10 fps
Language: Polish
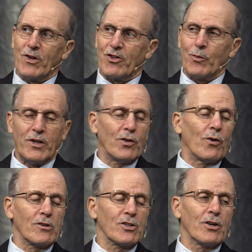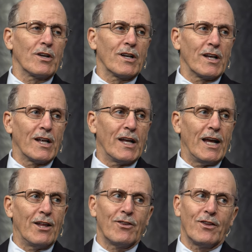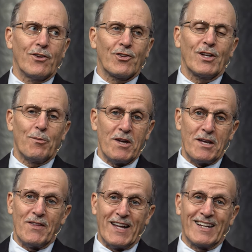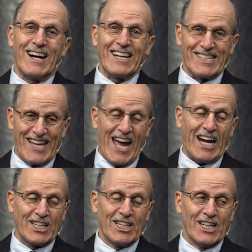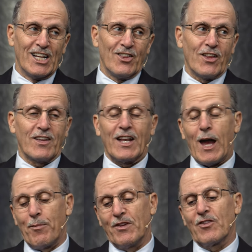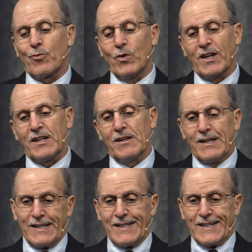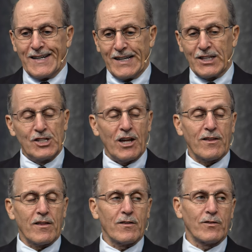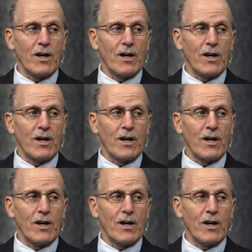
Będzie więc możliwy tego rodzaju kontakt. To również część Bożej Sprawiedliwości. Te osoby zostaną